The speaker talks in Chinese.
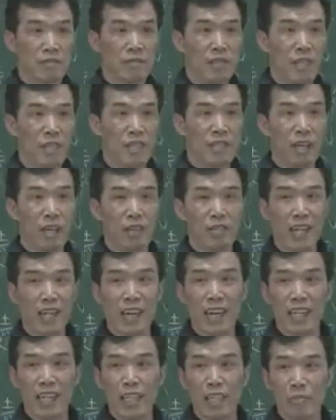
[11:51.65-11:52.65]
说你早上
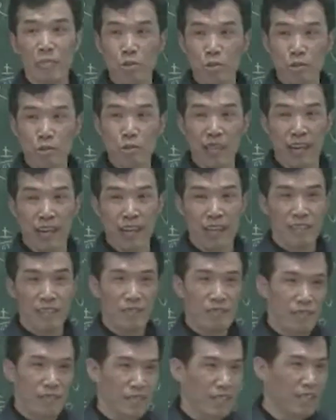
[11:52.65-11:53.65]
肝气都不舒展，
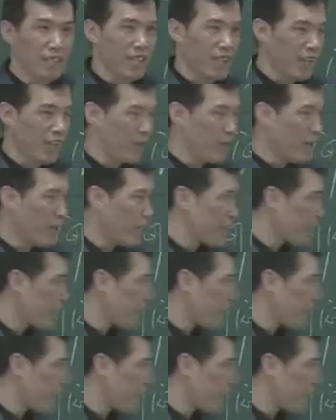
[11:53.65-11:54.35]
你一天你完